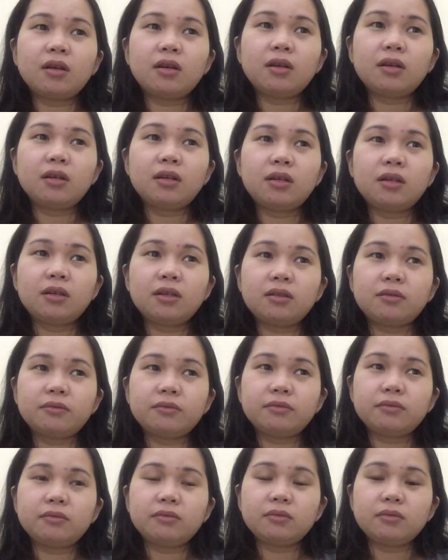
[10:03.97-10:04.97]
Uh,
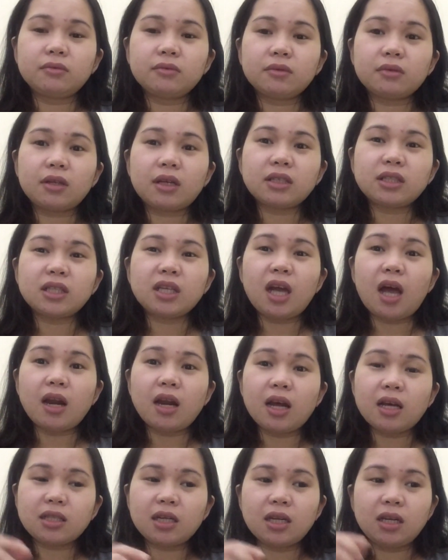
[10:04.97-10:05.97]
kasi
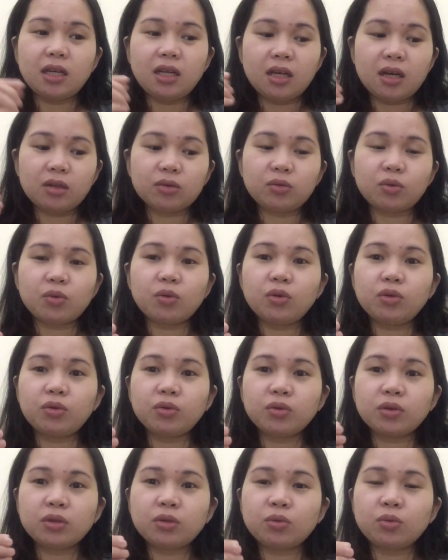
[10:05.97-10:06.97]
anak siya ni Erturul
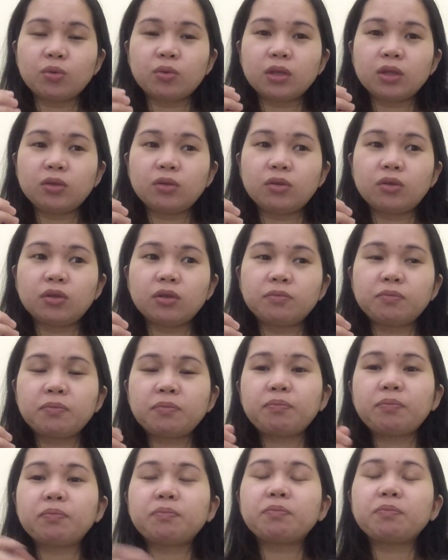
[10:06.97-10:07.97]
yung story doon.
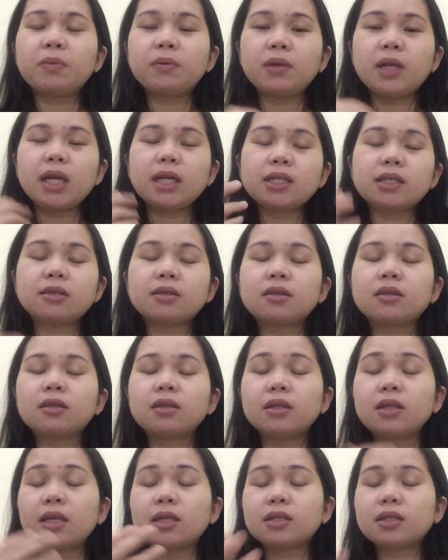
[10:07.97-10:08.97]
Next
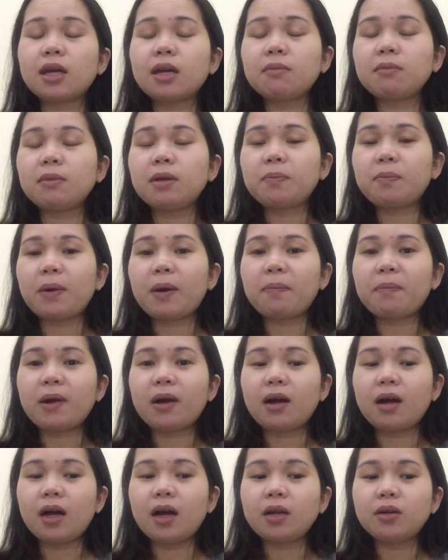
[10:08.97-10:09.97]
next time,
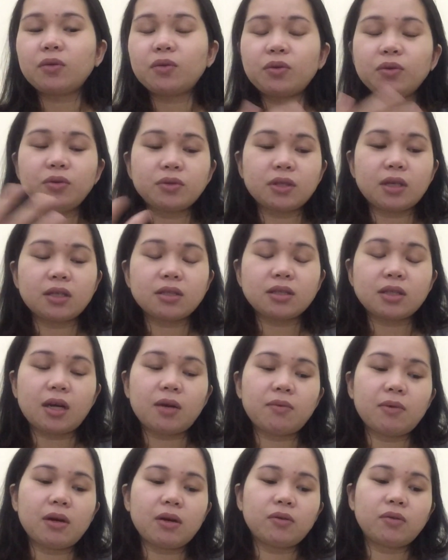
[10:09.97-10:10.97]
ipapaano ko yun sa
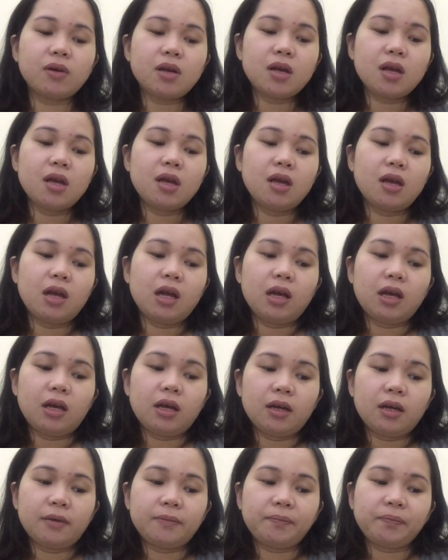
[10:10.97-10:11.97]
asawa ko
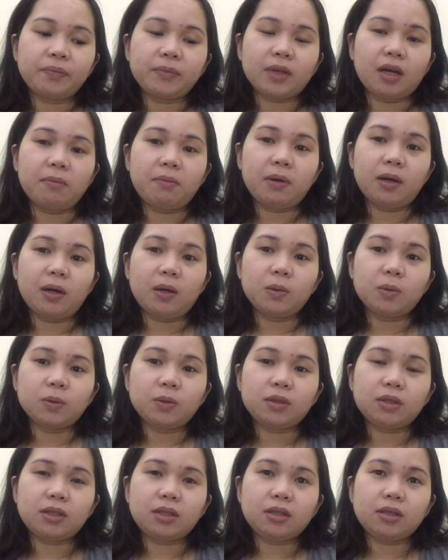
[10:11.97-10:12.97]

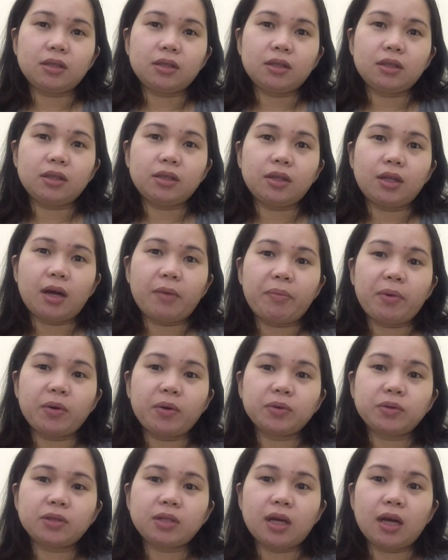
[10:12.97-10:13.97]
about
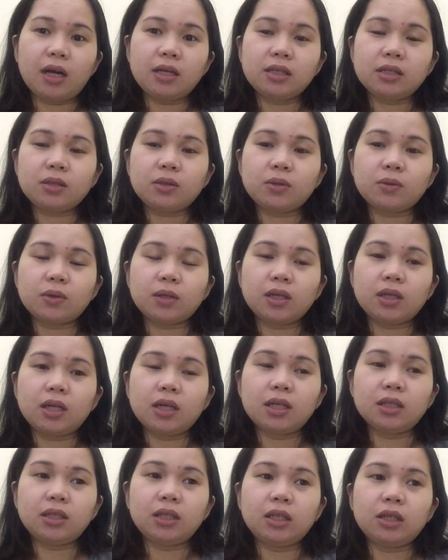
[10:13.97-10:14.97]
about sa history
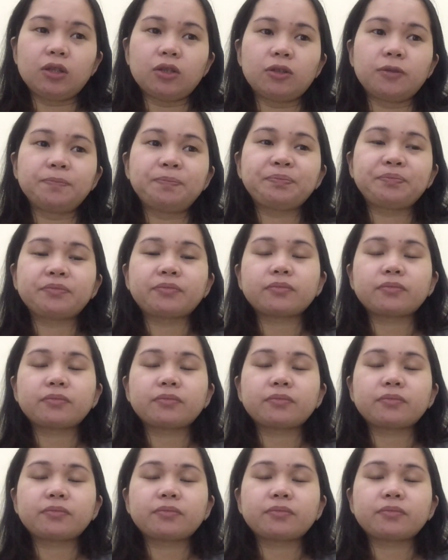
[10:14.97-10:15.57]
nila dito.